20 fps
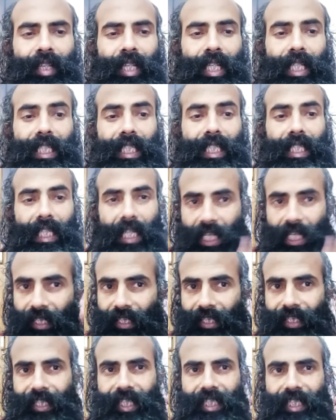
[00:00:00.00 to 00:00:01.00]
कि कान
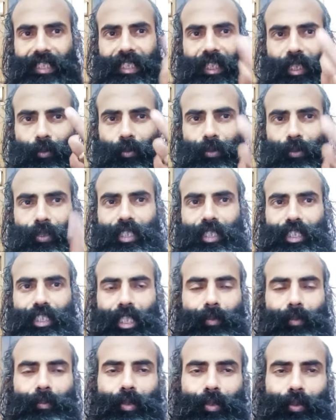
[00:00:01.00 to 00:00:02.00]
के रास्ते उनका
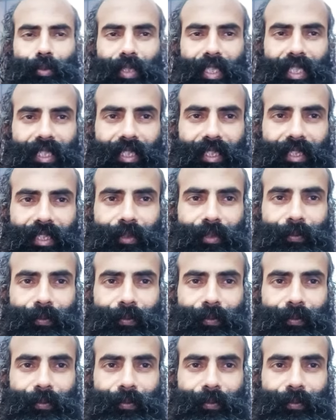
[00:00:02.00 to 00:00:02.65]
जन्म हुआ था